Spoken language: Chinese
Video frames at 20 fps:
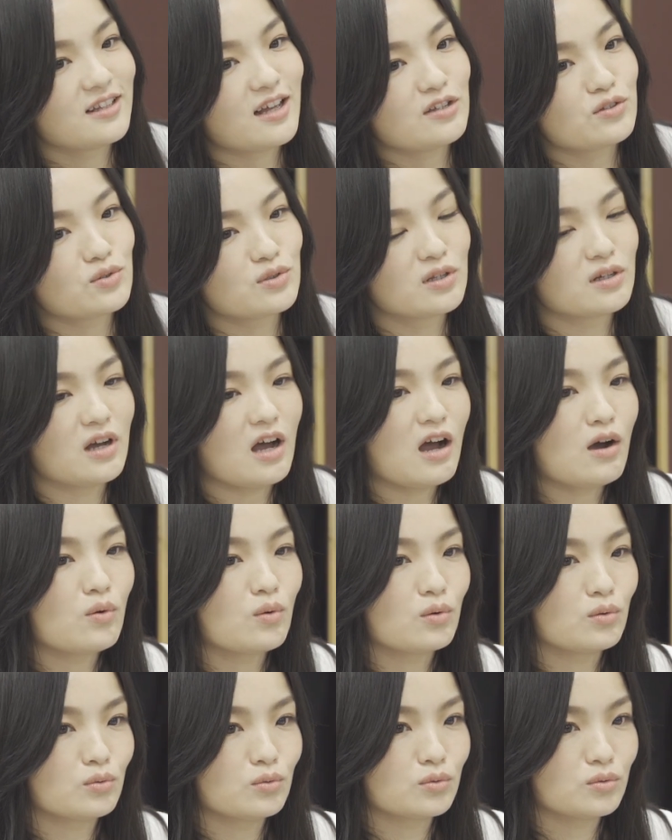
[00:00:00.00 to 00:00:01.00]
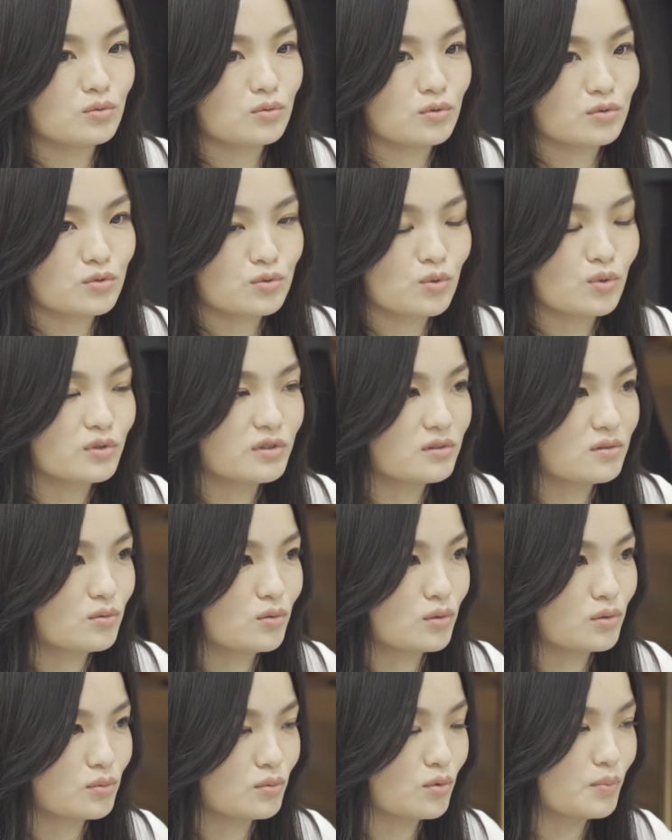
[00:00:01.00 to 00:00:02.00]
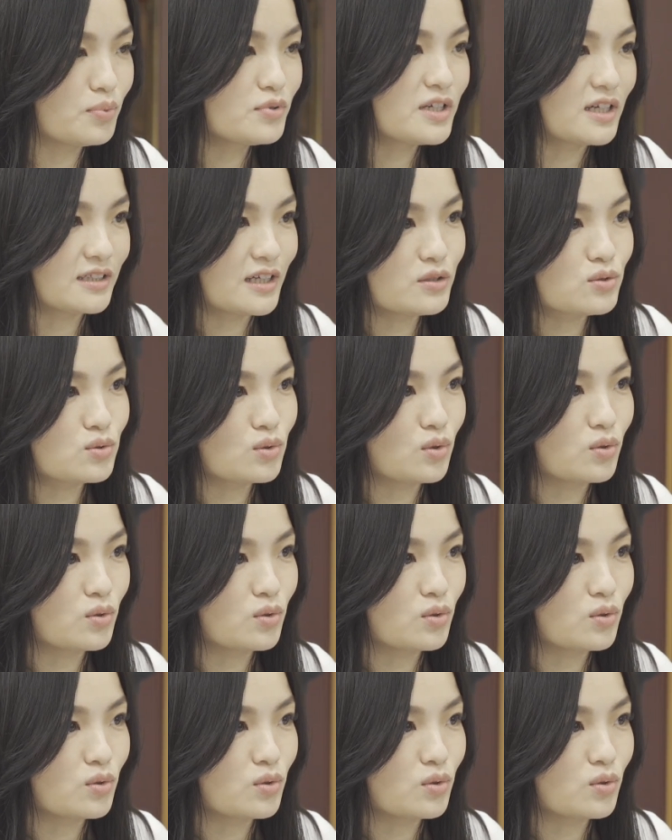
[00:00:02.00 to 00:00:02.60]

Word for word: 他觉得啊，我我坐我我不想再坐，